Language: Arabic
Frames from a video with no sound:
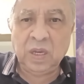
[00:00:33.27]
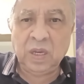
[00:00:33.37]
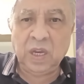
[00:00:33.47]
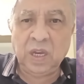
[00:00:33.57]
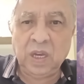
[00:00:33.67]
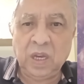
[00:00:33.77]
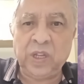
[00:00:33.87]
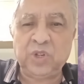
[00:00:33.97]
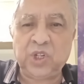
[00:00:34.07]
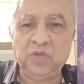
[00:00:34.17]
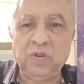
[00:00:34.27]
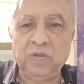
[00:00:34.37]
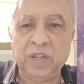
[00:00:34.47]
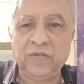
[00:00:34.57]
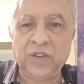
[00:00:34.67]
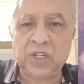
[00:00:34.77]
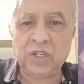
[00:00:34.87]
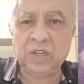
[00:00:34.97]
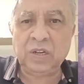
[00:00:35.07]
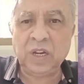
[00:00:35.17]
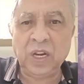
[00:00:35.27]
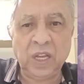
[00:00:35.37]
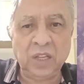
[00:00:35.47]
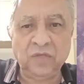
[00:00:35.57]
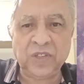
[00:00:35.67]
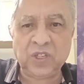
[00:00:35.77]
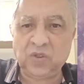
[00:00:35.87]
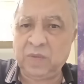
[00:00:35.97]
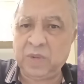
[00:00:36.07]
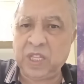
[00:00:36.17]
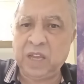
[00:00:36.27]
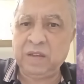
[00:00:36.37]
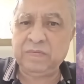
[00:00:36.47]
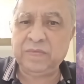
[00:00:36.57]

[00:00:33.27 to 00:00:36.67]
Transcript: كان واحد يتكلم بالشنوة ولا كيفاش لا لا تو فسروها بالكدا